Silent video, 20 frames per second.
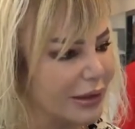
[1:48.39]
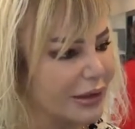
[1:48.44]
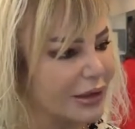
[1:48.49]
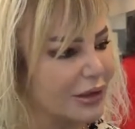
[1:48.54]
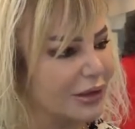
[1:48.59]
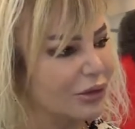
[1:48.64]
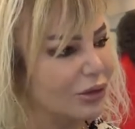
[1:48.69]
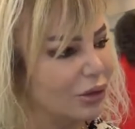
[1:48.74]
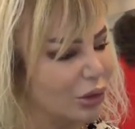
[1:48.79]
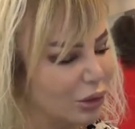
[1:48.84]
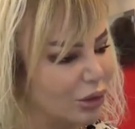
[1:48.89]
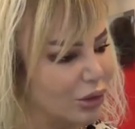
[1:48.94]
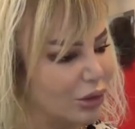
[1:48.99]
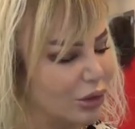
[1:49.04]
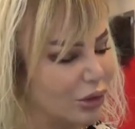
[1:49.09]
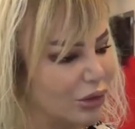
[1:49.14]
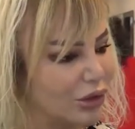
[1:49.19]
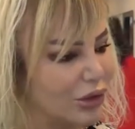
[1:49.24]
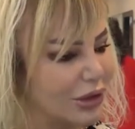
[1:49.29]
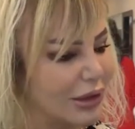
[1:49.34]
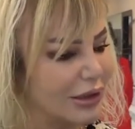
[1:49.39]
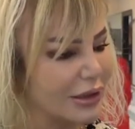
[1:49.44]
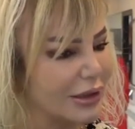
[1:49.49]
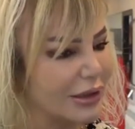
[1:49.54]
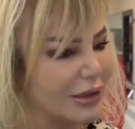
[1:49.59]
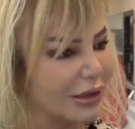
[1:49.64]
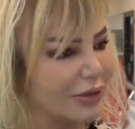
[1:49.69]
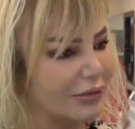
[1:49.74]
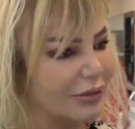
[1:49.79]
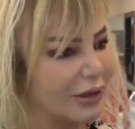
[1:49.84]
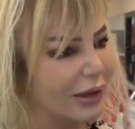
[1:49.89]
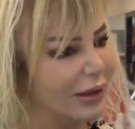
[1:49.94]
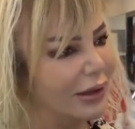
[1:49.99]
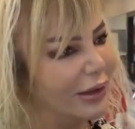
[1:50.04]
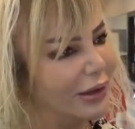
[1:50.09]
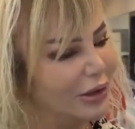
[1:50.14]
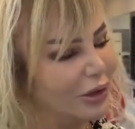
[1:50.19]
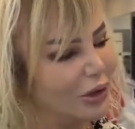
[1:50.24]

için doğru ürünü seçecek ve